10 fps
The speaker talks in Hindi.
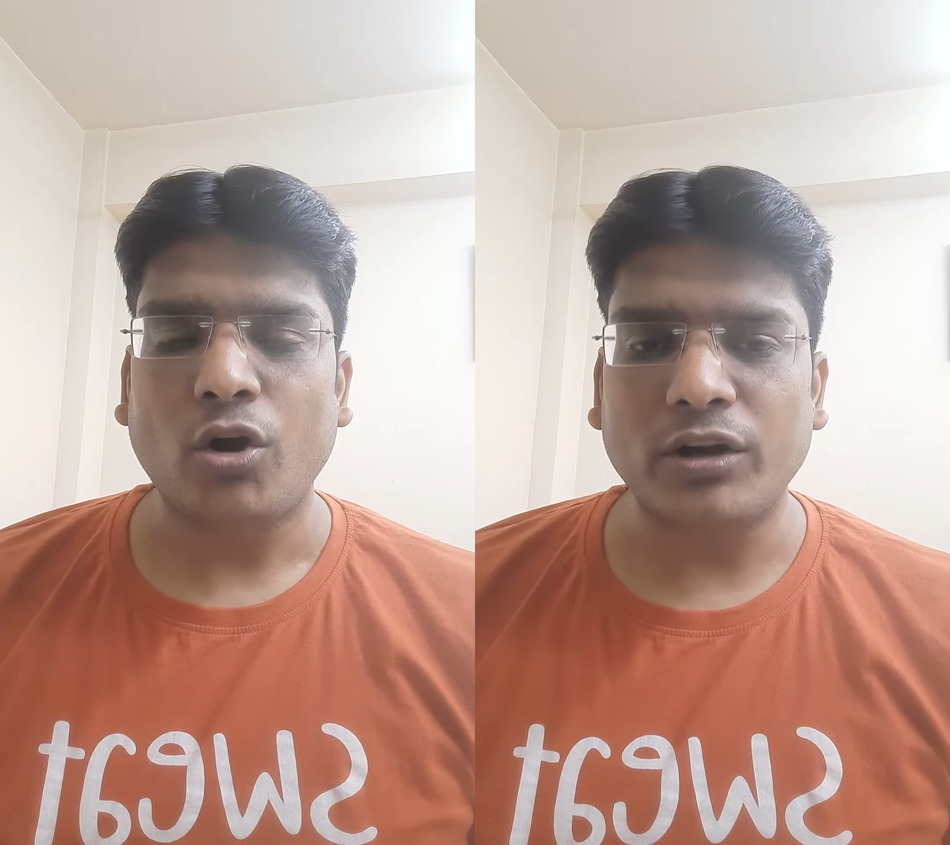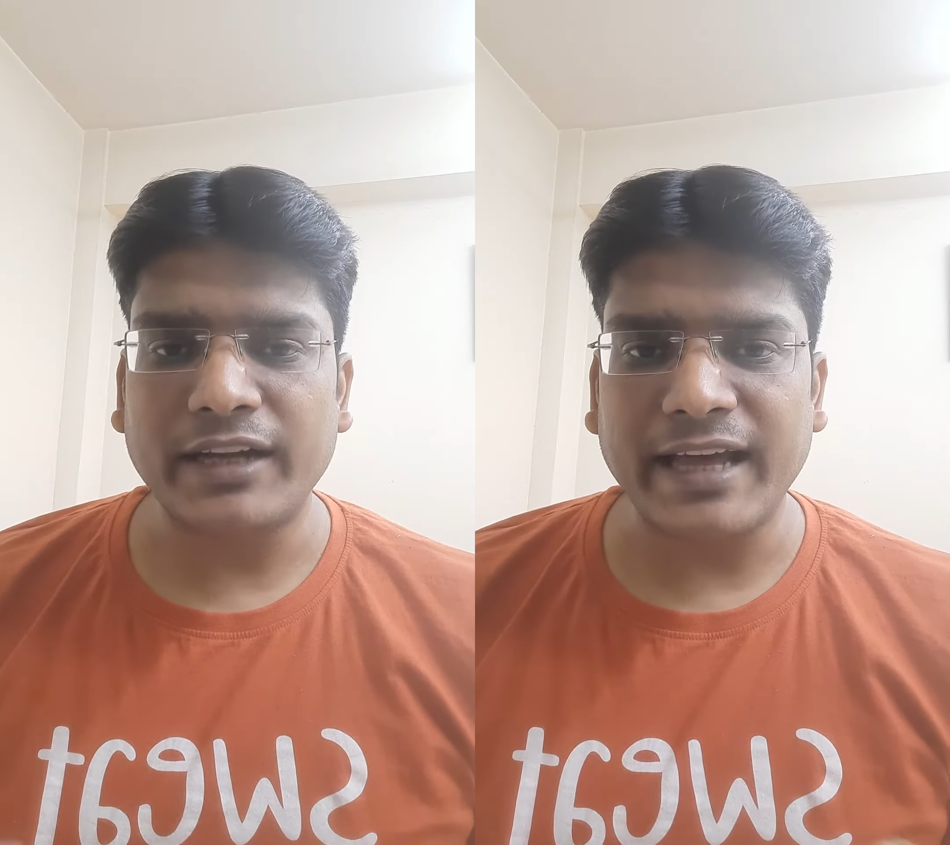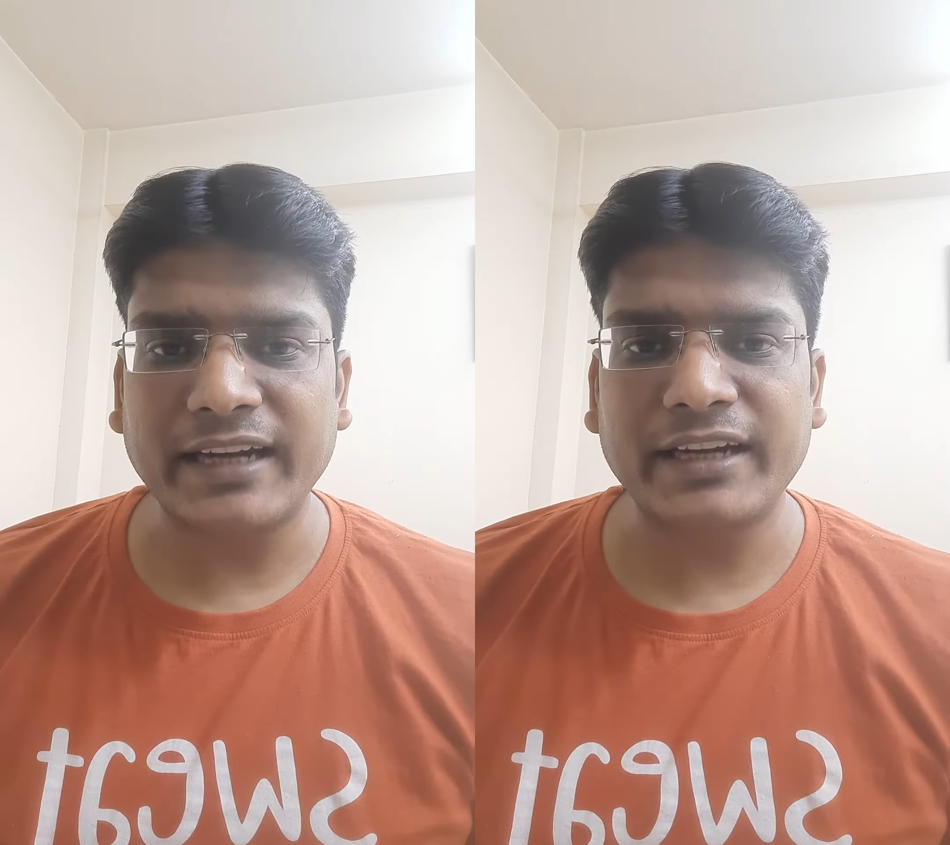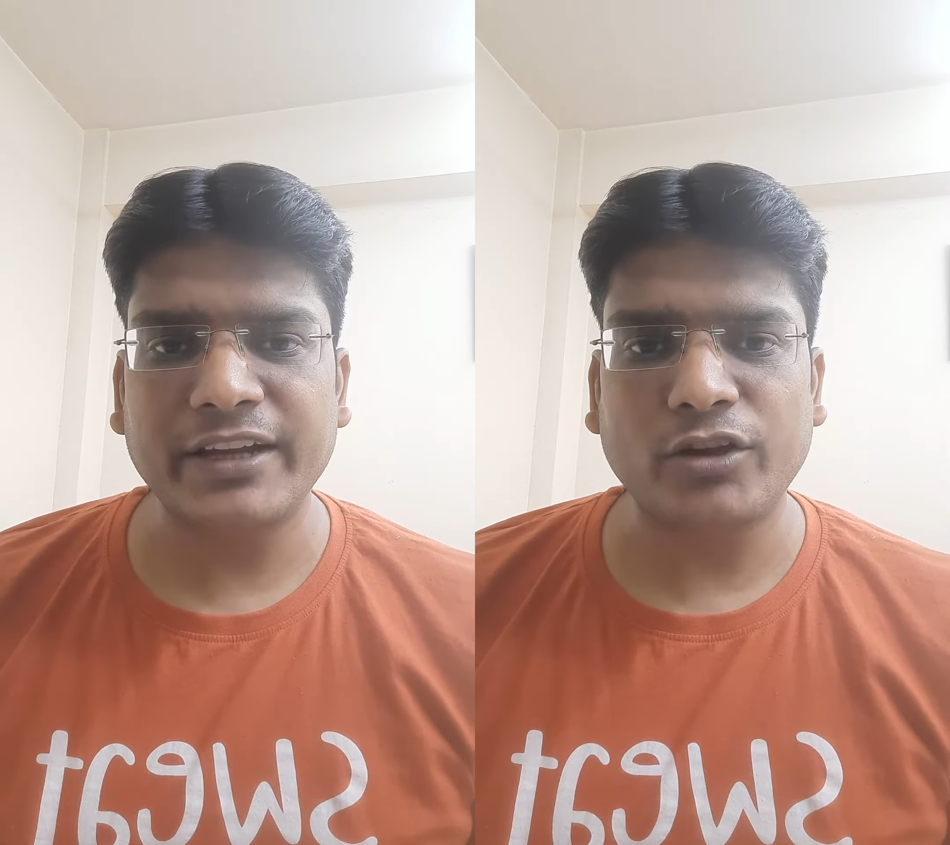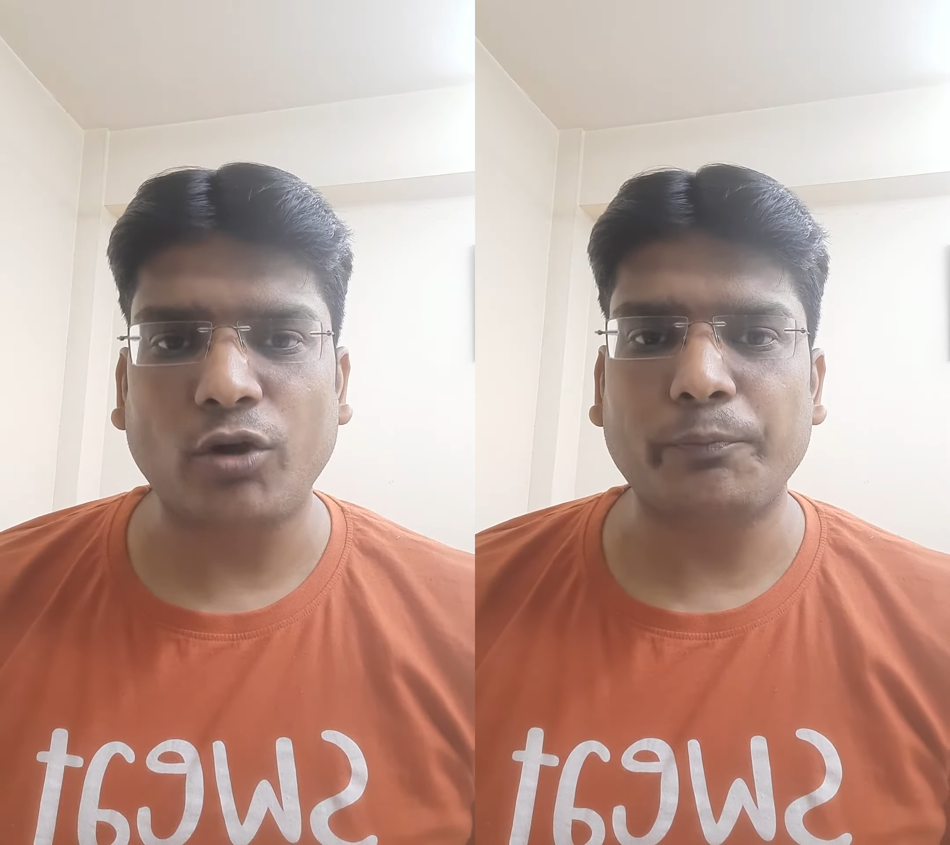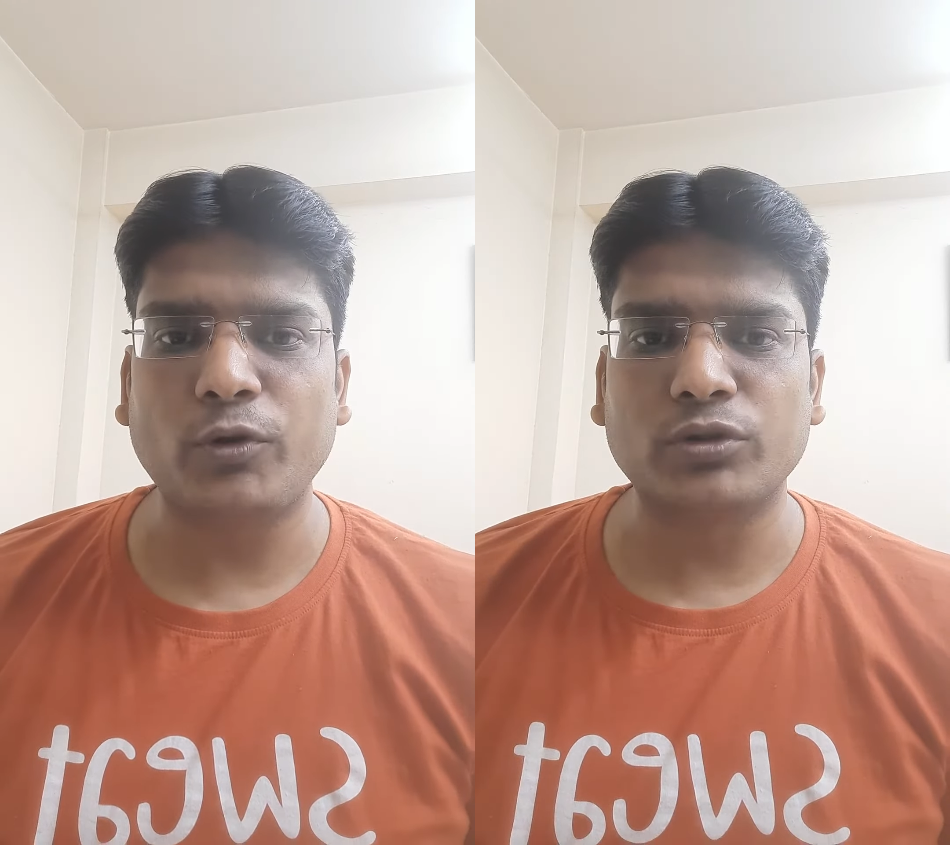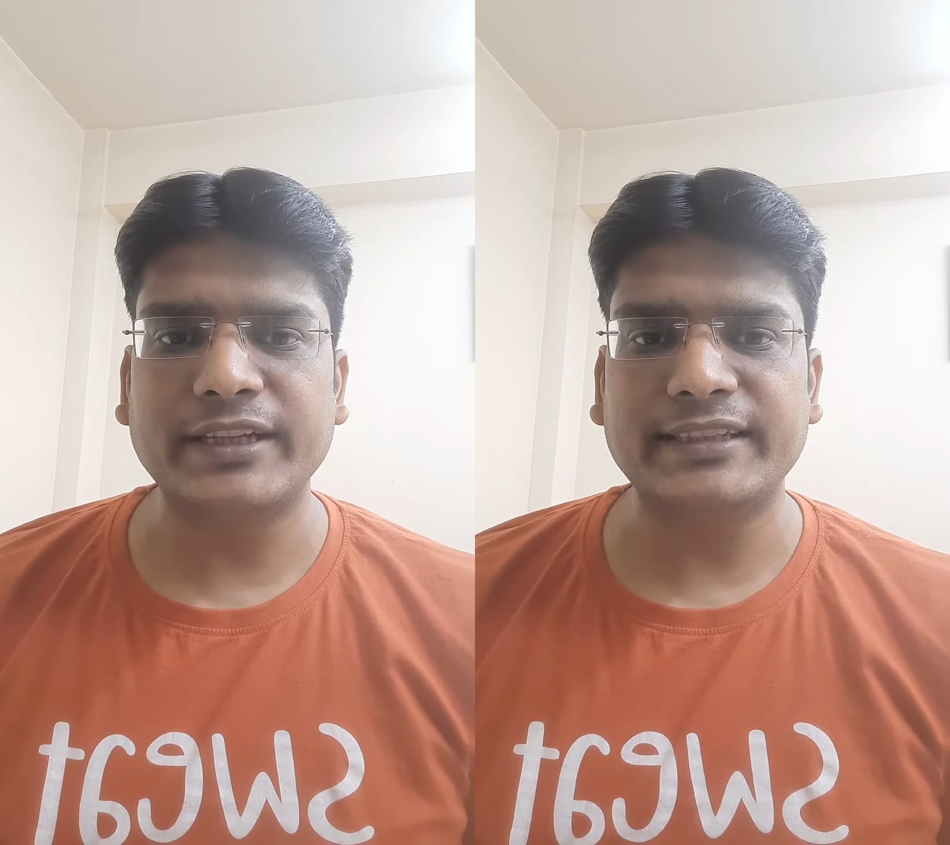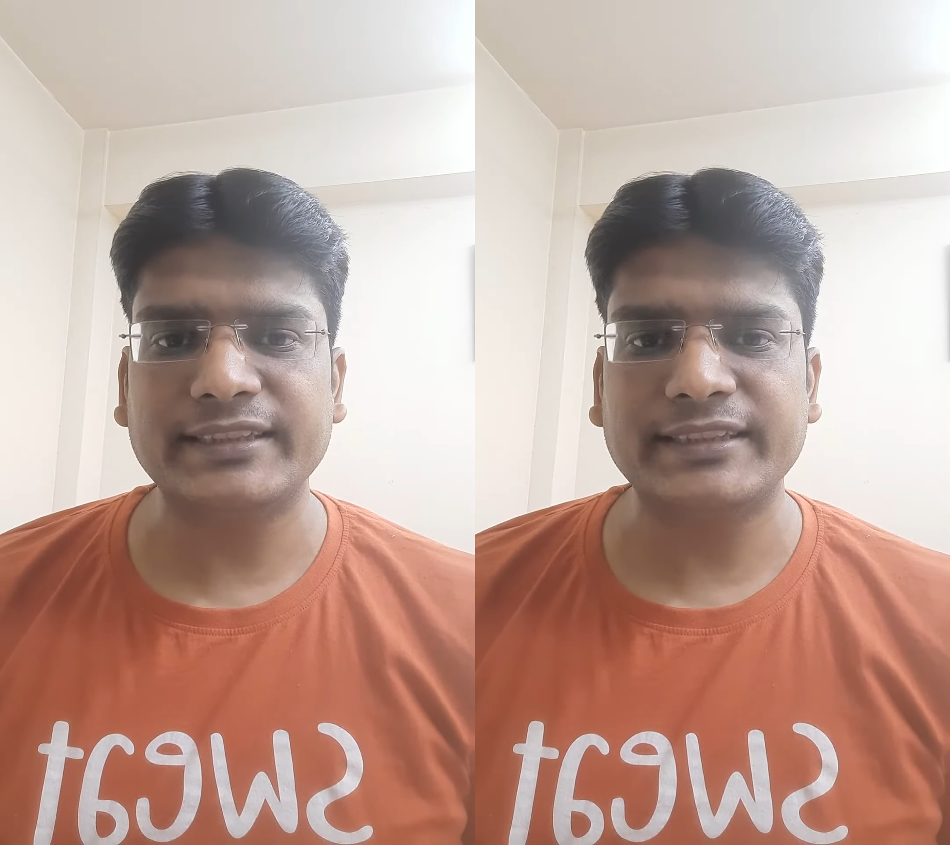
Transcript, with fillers: और डायरेक्टली क्रॉप पर होती है